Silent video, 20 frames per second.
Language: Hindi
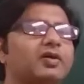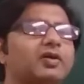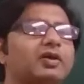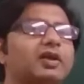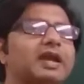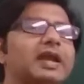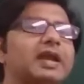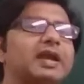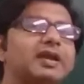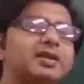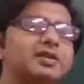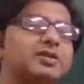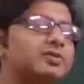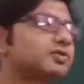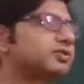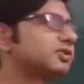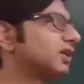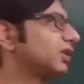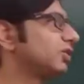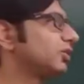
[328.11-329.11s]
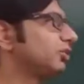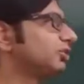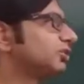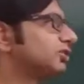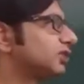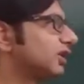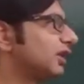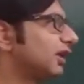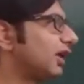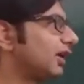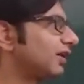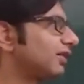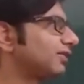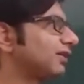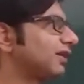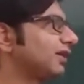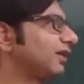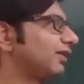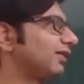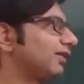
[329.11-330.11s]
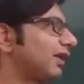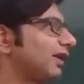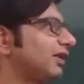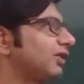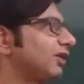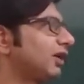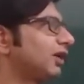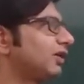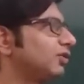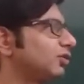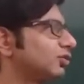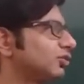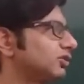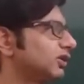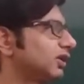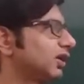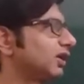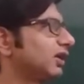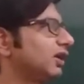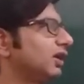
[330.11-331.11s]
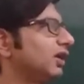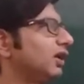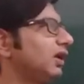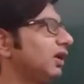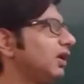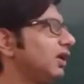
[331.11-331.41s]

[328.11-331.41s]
और एंड यूज़र उस क्लास की डिज़ाइन का यूज़ करके